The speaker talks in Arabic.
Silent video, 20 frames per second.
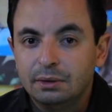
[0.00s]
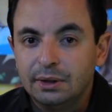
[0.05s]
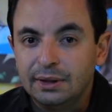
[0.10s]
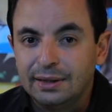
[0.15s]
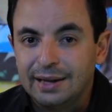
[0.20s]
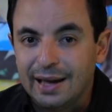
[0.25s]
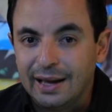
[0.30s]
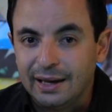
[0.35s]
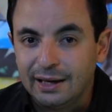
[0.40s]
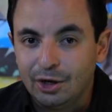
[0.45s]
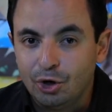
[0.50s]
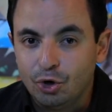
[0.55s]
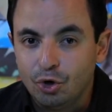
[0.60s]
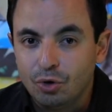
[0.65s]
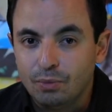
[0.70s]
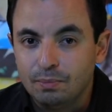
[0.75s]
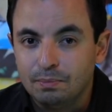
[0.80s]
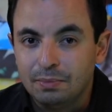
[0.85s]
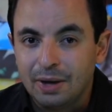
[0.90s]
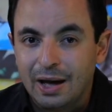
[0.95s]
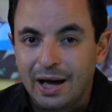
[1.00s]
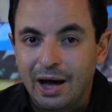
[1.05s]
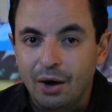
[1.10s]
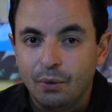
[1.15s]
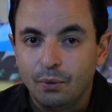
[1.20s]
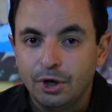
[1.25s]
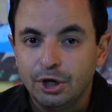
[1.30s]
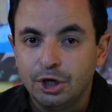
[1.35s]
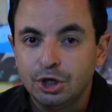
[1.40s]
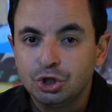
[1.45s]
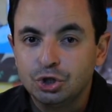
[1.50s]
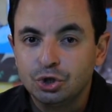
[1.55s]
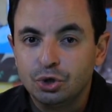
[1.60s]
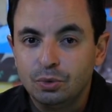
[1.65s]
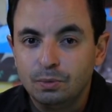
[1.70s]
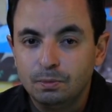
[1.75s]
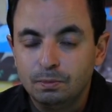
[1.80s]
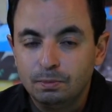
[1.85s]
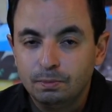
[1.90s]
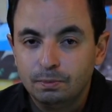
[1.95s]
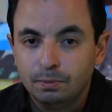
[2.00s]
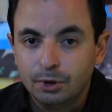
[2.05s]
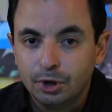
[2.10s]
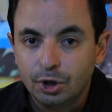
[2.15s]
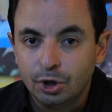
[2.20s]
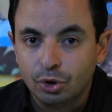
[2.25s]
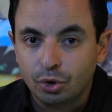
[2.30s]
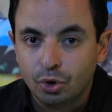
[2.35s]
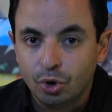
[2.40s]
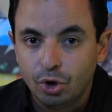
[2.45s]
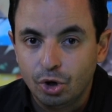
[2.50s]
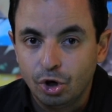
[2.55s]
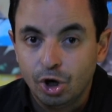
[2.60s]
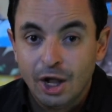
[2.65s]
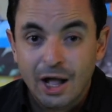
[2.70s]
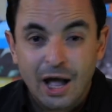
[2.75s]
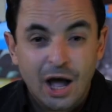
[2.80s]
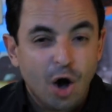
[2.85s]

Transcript: ينحيلهم حوايجهم الكل